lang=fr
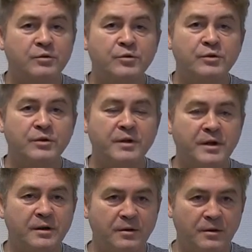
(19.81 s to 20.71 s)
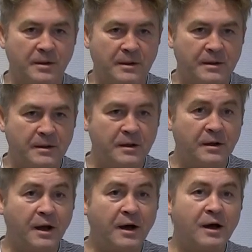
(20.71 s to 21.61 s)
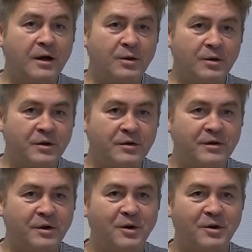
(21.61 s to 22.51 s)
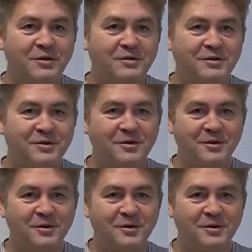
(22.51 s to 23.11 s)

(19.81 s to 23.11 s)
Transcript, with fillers: Tout le monde connaît Clara, le rhinocéros,